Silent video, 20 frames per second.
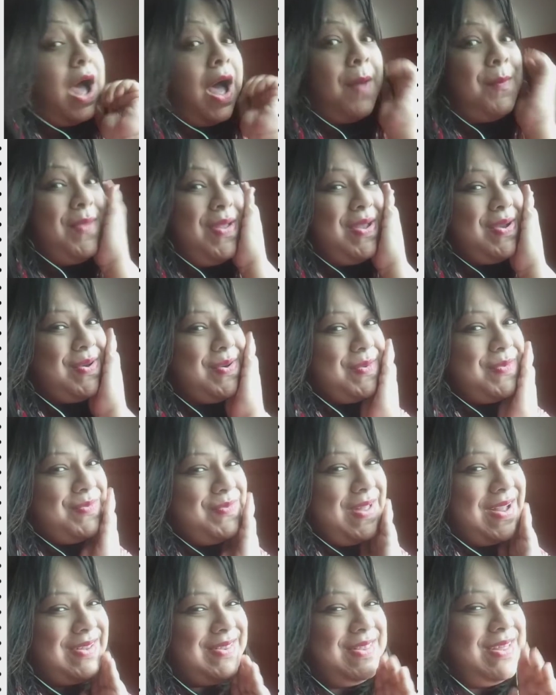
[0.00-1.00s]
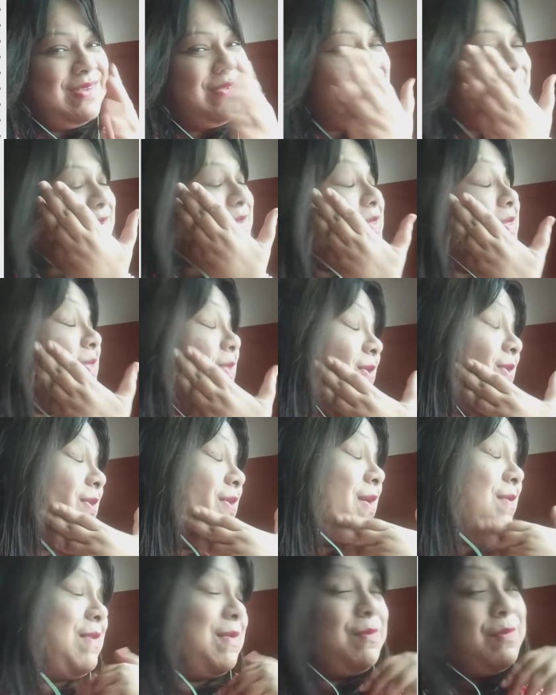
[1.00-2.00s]
আমি খুব দেখতে সুন্দর
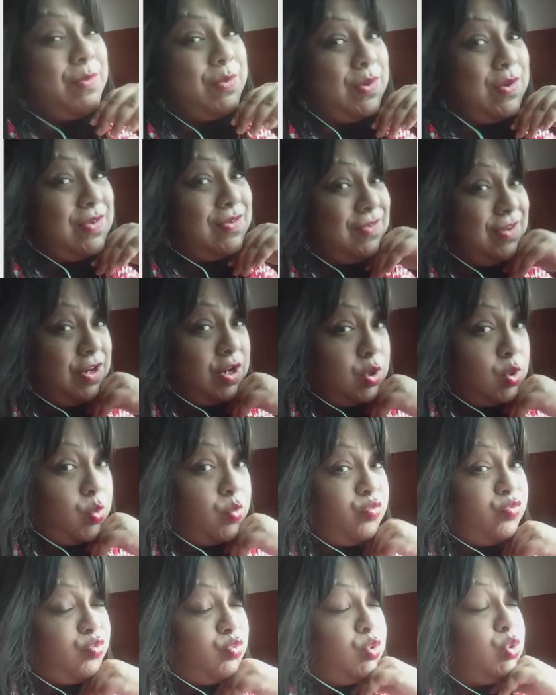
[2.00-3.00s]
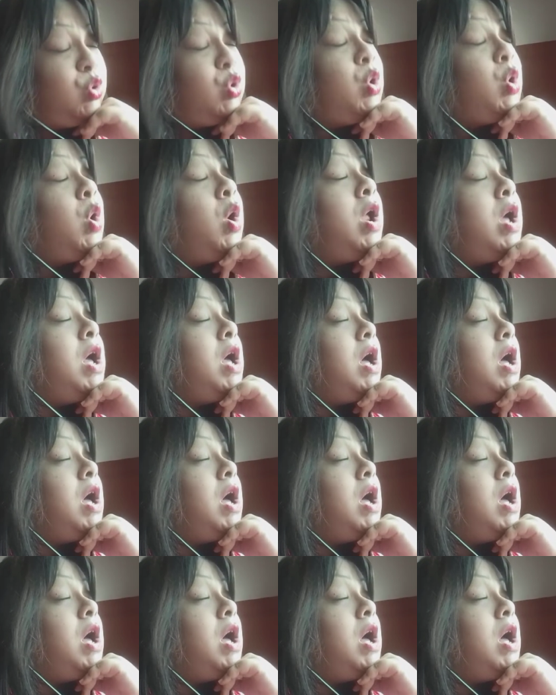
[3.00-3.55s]
আমার মুখশ্রীটা খুব সুন্দর